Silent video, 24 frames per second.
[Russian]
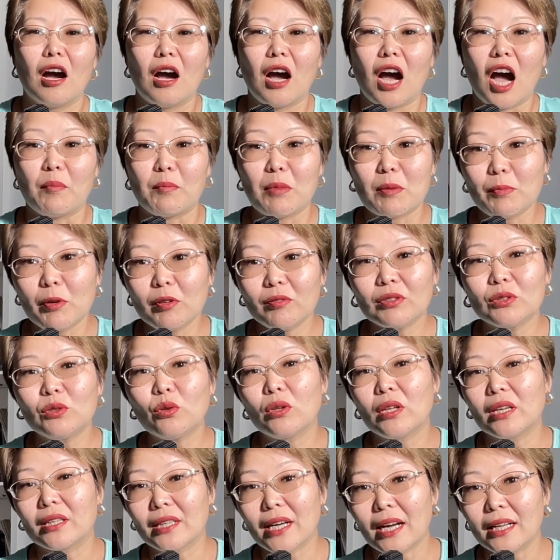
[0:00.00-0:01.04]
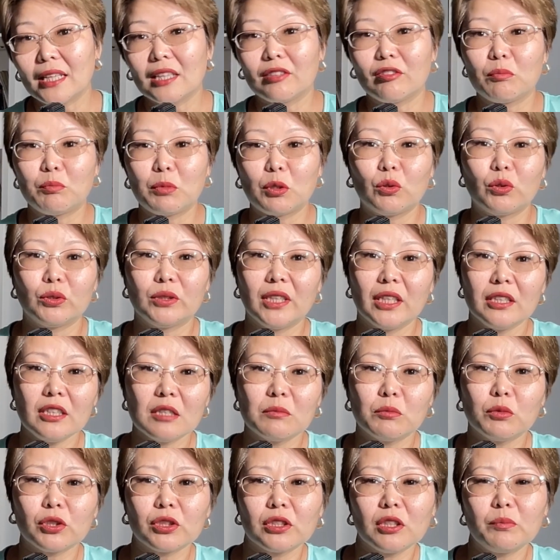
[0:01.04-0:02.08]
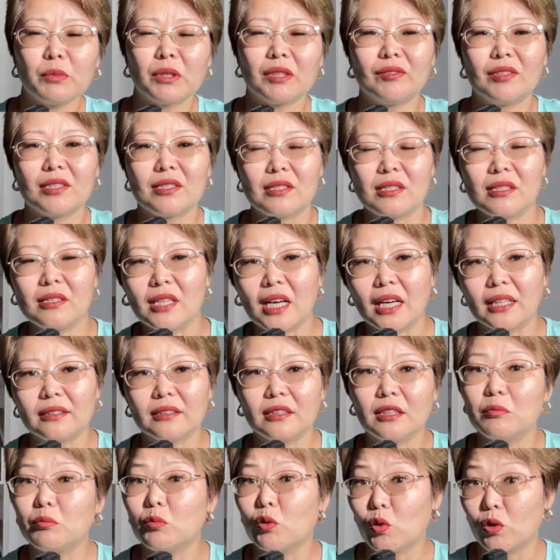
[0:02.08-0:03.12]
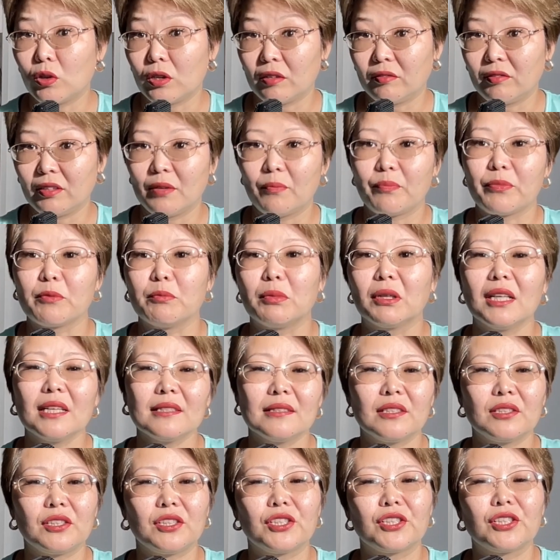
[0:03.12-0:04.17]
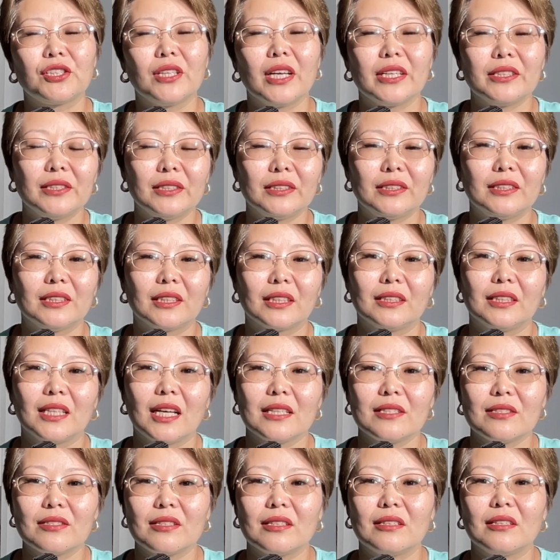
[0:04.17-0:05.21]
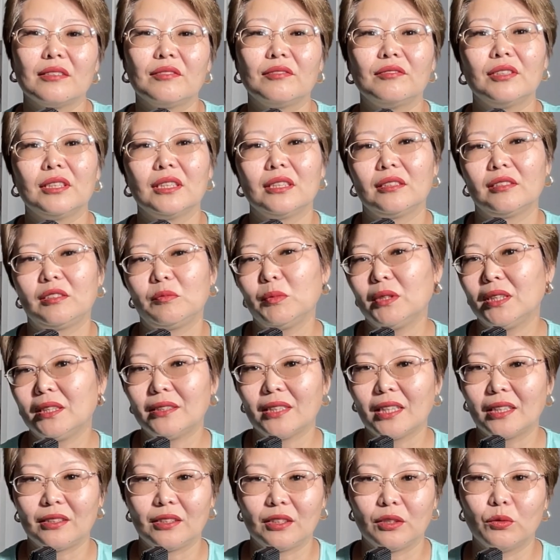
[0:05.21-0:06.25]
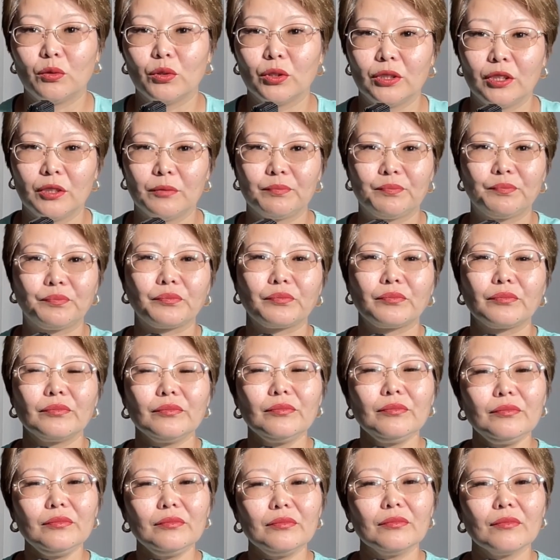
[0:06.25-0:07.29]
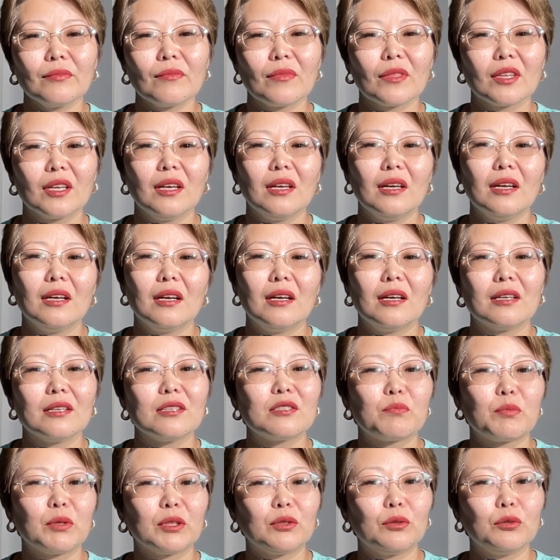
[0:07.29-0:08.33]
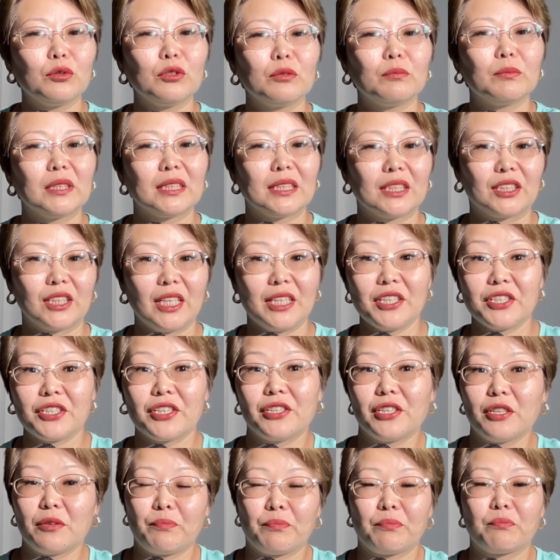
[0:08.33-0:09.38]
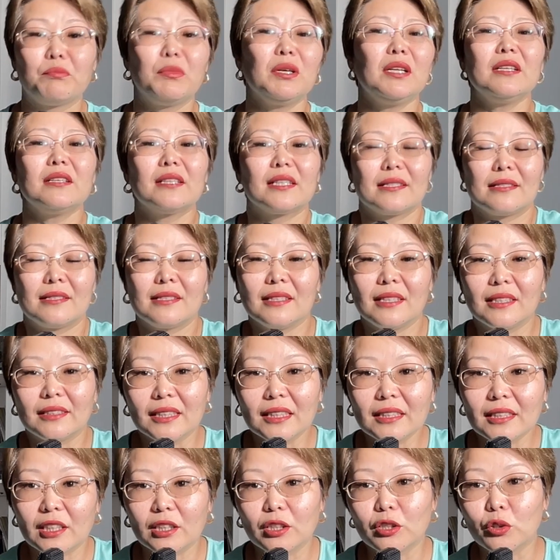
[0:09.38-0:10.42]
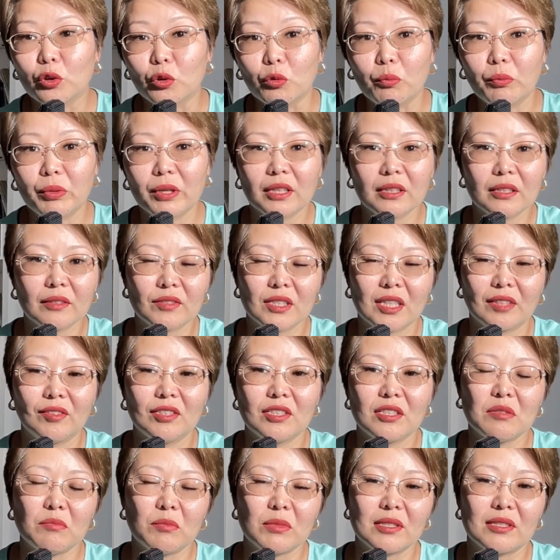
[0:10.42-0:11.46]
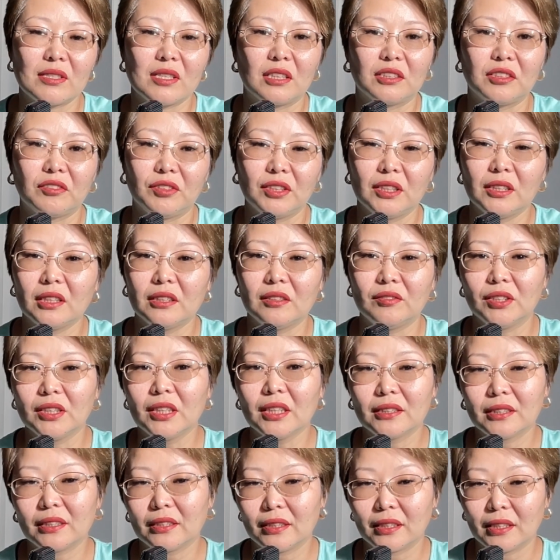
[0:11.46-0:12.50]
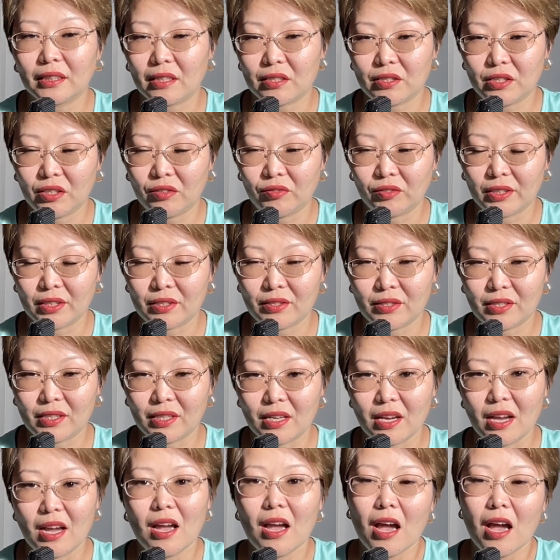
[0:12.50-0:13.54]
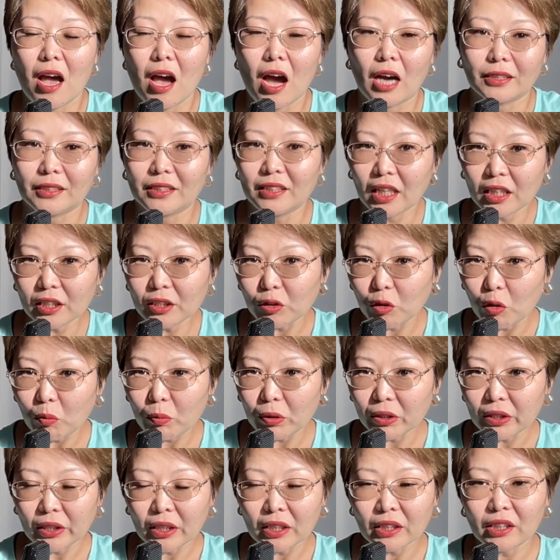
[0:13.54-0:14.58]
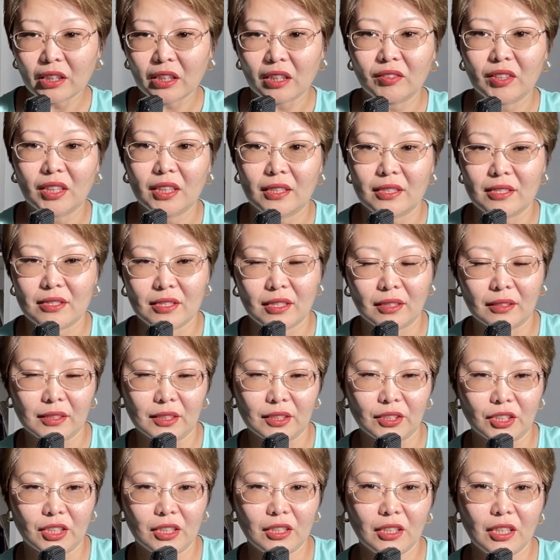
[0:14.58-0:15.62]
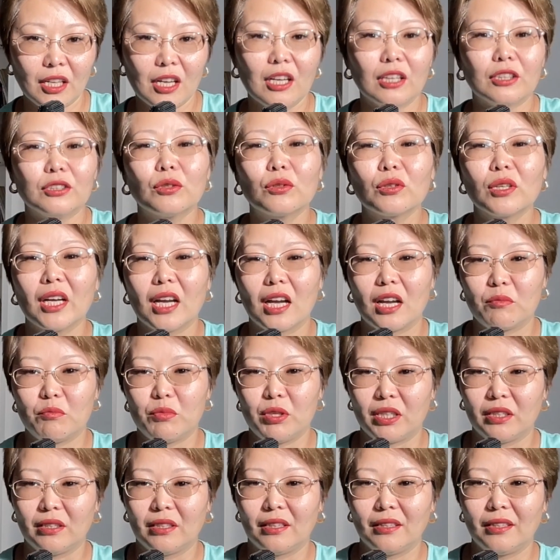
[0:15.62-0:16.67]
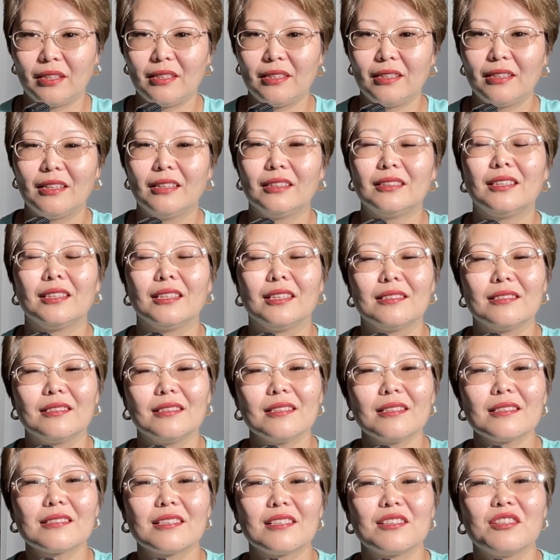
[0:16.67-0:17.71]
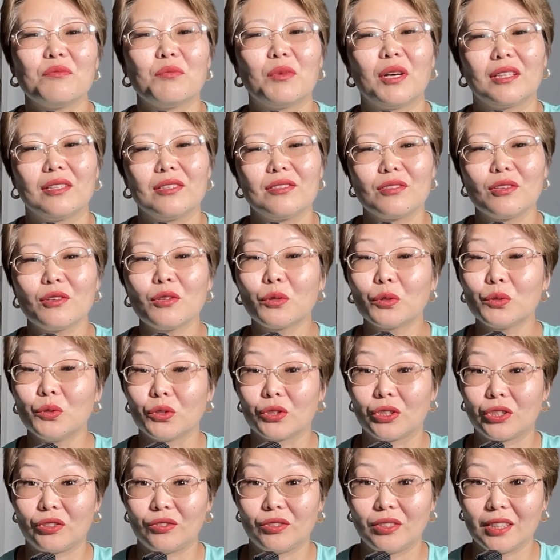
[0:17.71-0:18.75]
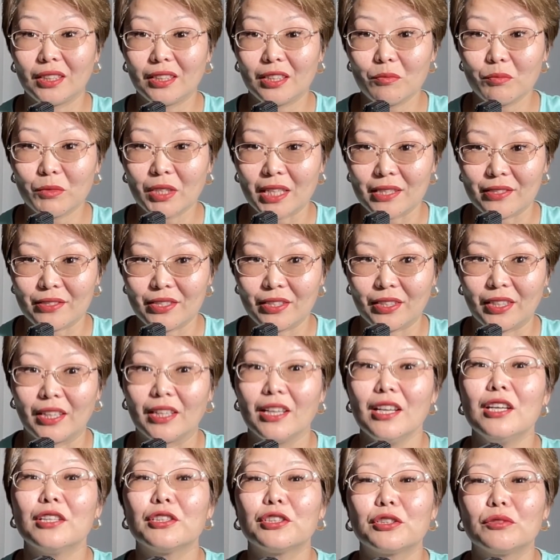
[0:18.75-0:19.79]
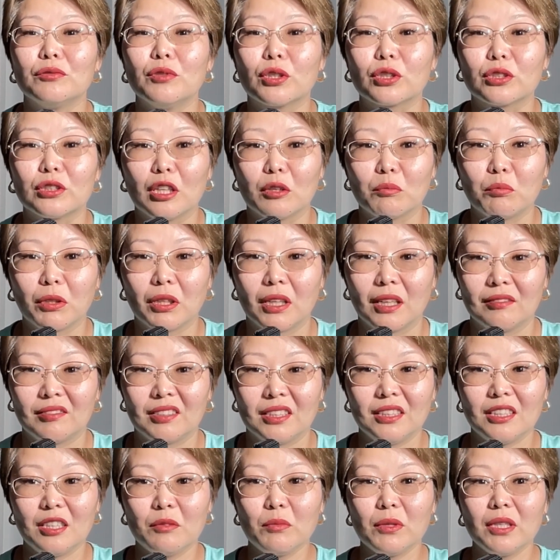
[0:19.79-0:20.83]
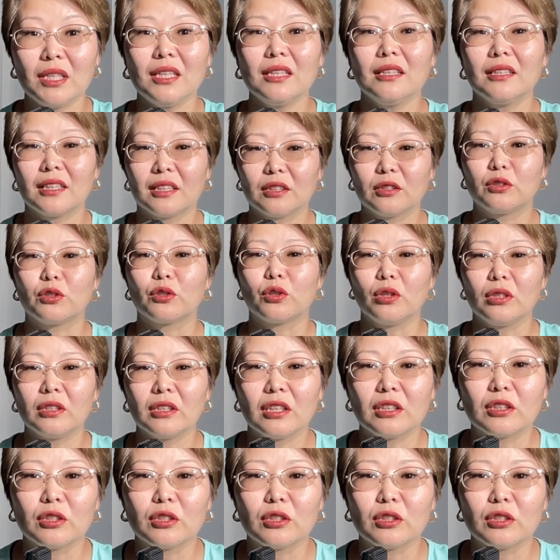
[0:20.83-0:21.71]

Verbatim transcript: А по поводу локального похудения можно привести данные Моховой. Была защищена диссертация в 80-е годы. Испытуемые женщины были разделены на группы в зависимости от вида двигательной активности. Одна группа тренировалась на лыжах, другая бегала, Третья занималась художественной гимнастикой. Четвертая – плаванием и контрольная